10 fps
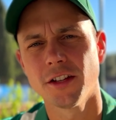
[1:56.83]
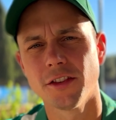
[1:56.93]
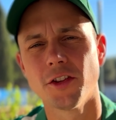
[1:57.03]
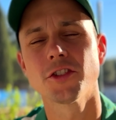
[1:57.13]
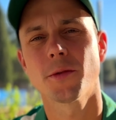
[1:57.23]

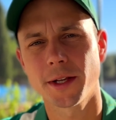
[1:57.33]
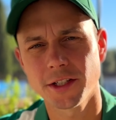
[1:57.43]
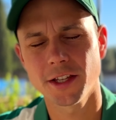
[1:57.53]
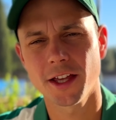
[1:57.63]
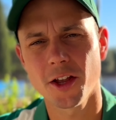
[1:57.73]
Do
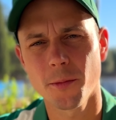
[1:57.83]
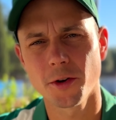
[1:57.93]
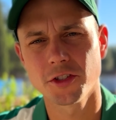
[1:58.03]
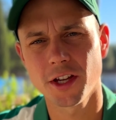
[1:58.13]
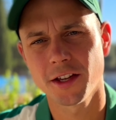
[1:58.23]
zobaczenia na
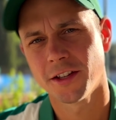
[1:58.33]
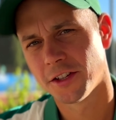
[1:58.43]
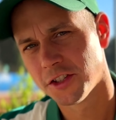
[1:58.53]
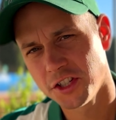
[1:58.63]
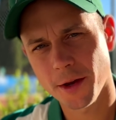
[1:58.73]
obozie.
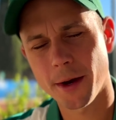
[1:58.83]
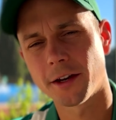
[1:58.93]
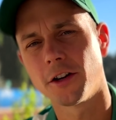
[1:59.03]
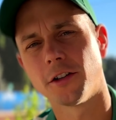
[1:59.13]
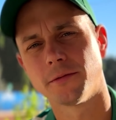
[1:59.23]

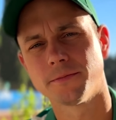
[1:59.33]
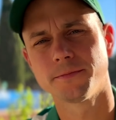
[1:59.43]
Siemanko.